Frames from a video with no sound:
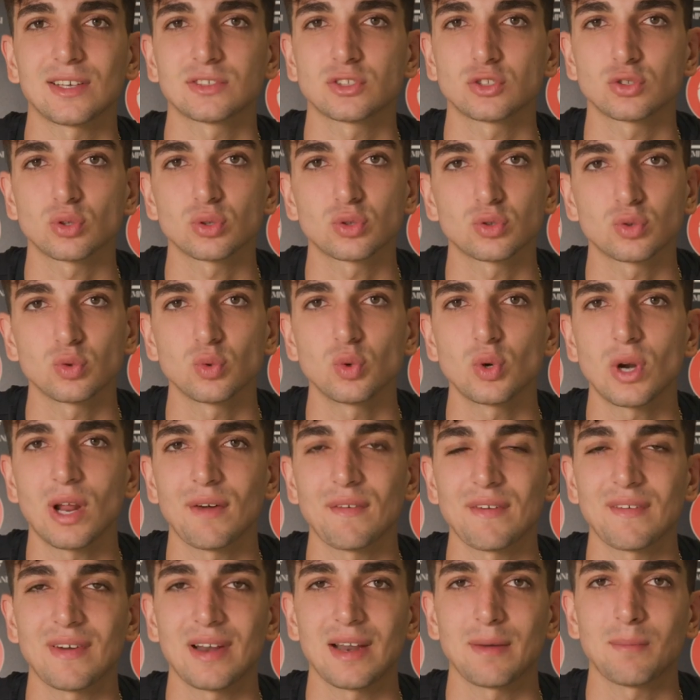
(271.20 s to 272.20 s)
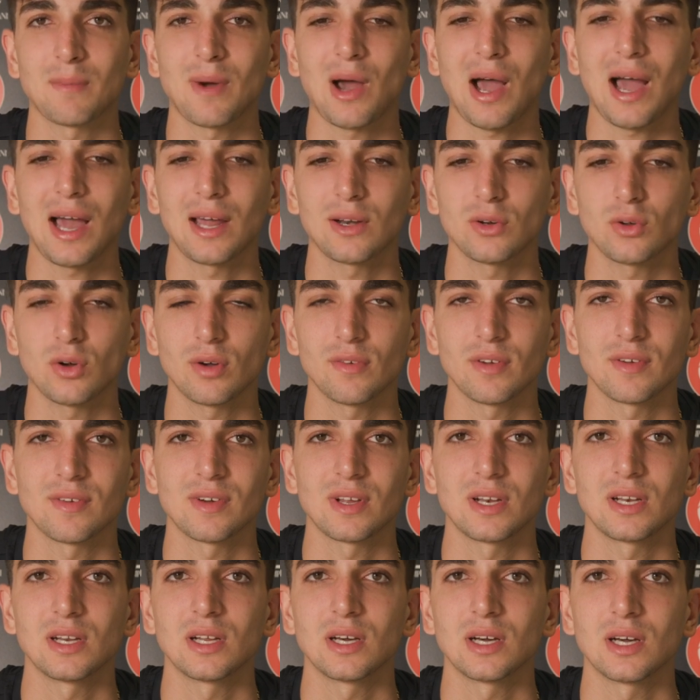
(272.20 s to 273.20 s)
struttura, aveva la mano, aveva
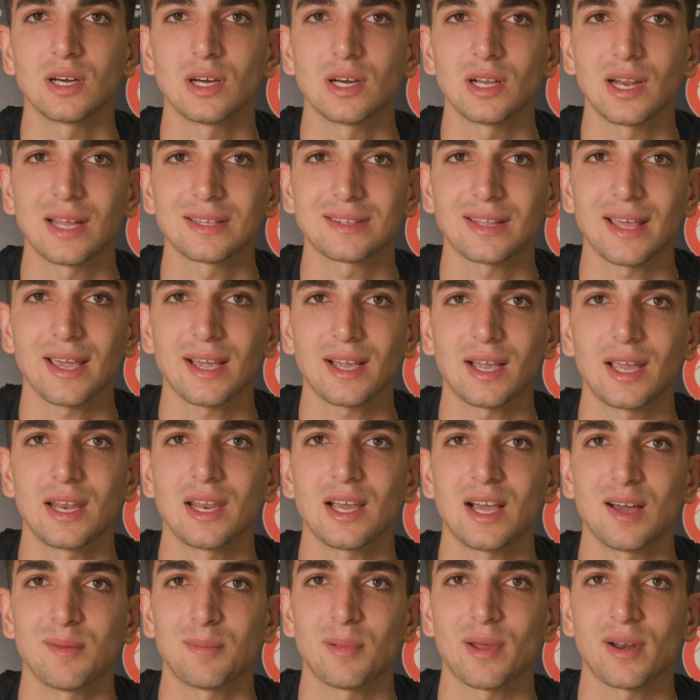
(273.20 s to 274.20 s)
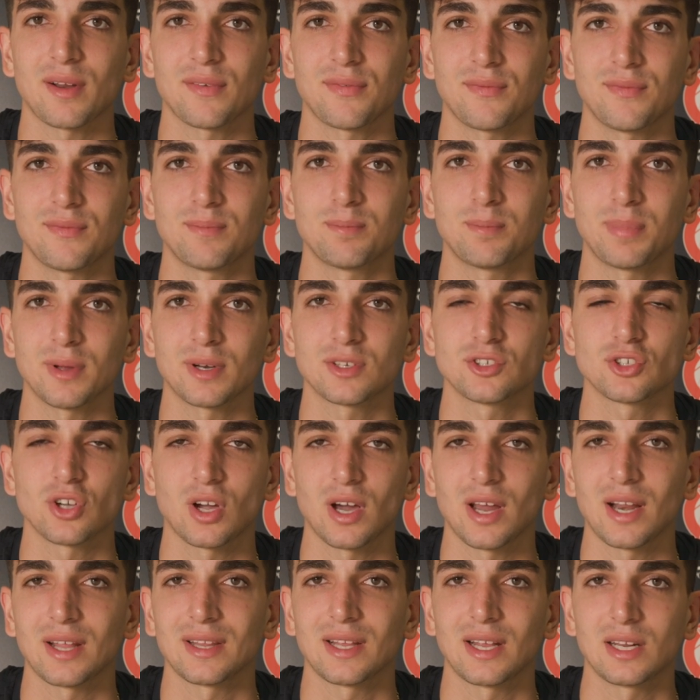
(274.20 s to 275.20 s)
il, la tecnica per, per
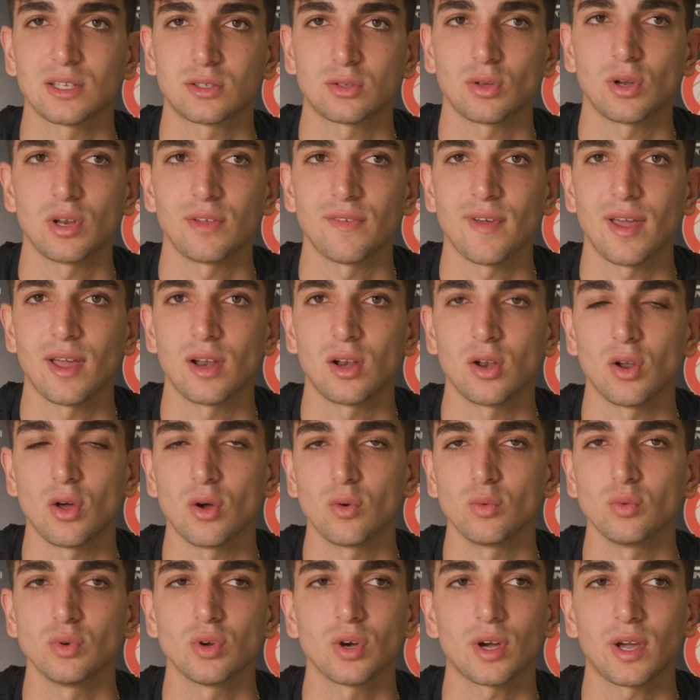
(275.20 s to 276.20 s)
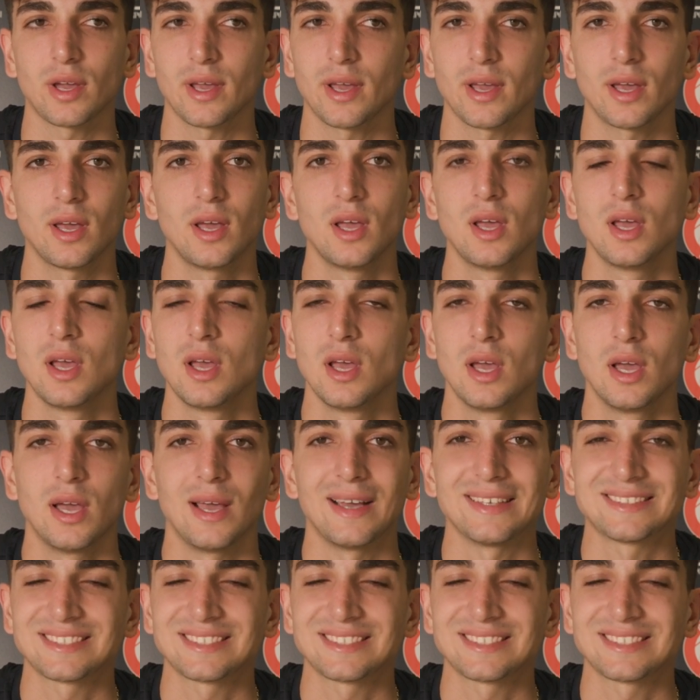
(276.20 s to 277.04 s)
giocare ad alto livello. È uno che è